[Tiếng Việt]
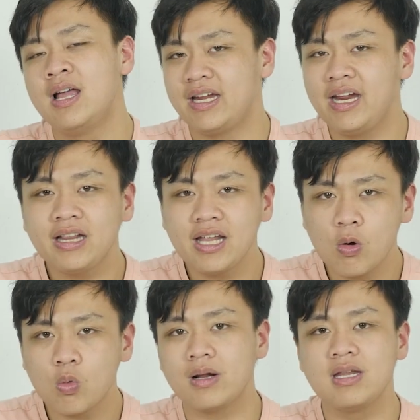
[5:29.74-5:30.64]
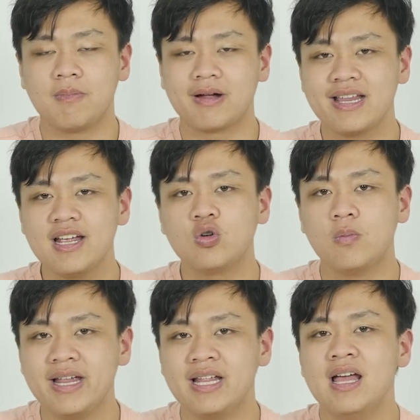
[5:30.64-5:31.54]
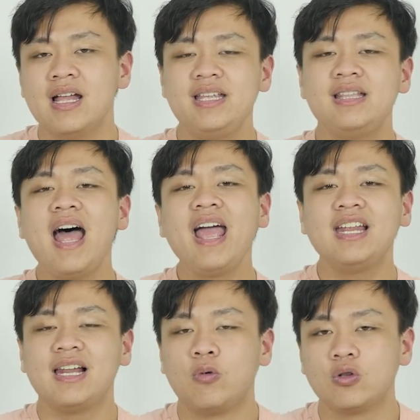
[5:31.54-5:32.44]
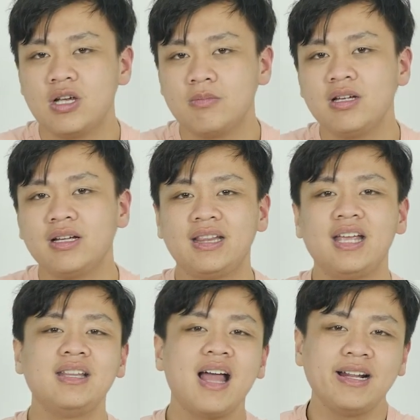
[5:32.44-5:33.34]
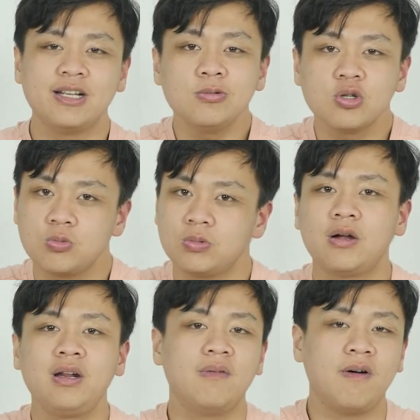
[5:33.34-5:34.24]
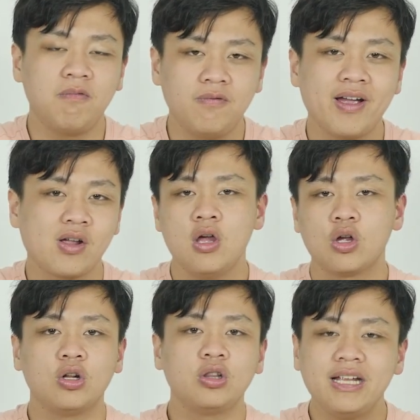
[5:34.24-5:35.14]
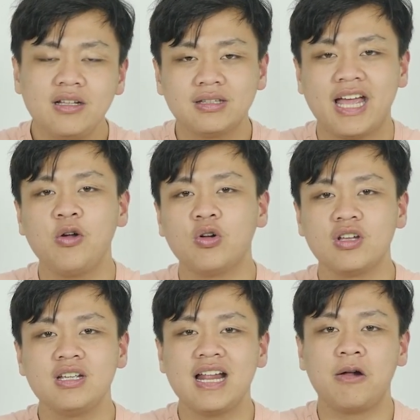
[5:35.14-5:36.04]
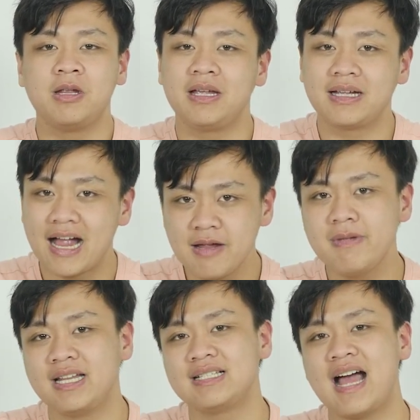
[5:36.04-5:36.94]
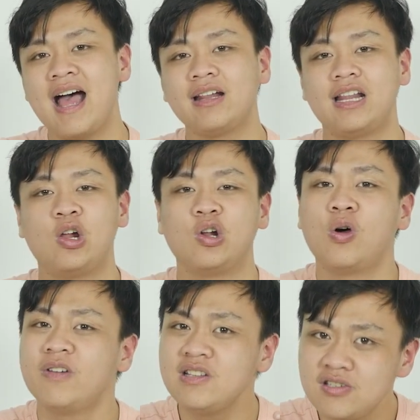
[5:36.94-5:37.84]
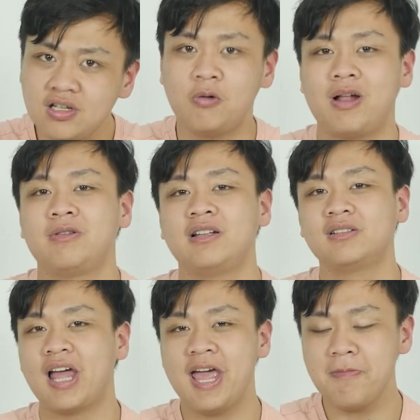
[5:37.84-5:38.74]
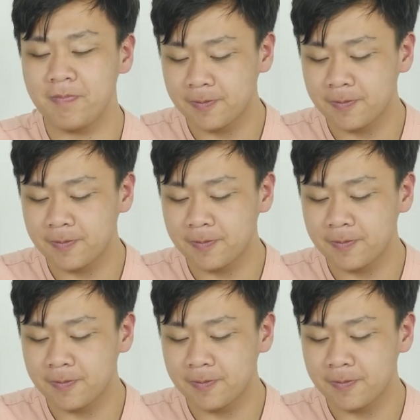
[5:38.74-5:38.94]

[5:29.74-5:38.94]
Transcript: Thế nên theo quan điểm cá nhân của mình thì đây là một trong những cái tính năng để giúp cho chúng ta có thể vọc vạch. Còn tính thực tế của nó như thế nào thì cá nhân mình đánh giá là nó vẫn chưa hoàn toàn thực tế.